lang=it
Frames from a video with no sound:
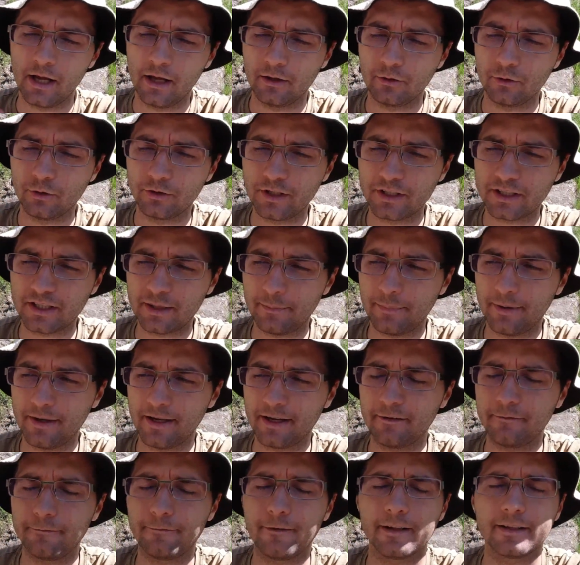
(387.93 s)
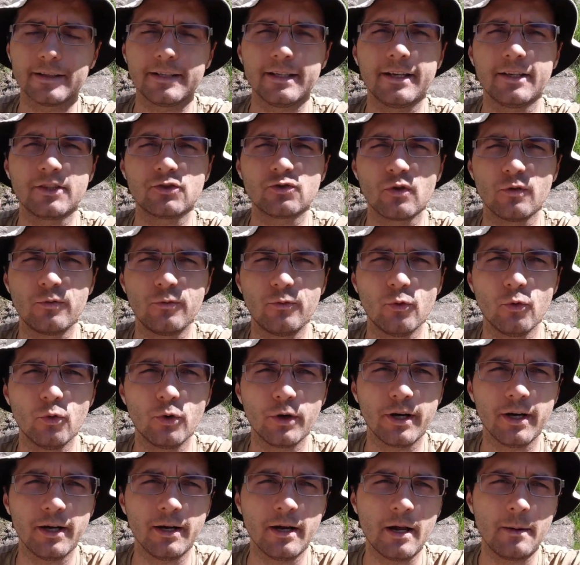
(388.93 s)
Dovete sapere infatti che i
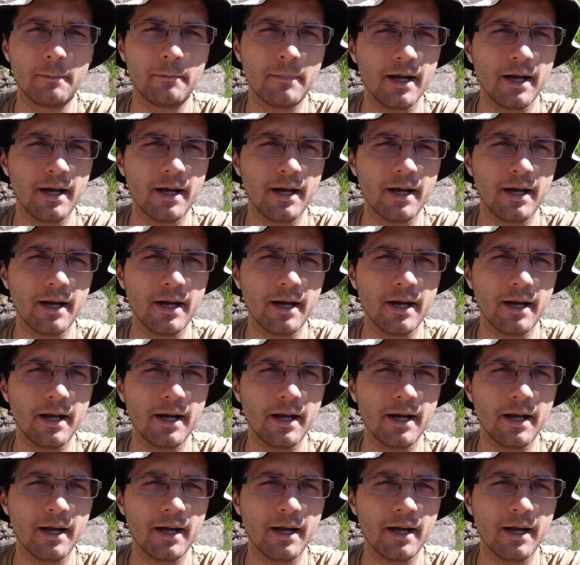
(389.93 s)
solfuri,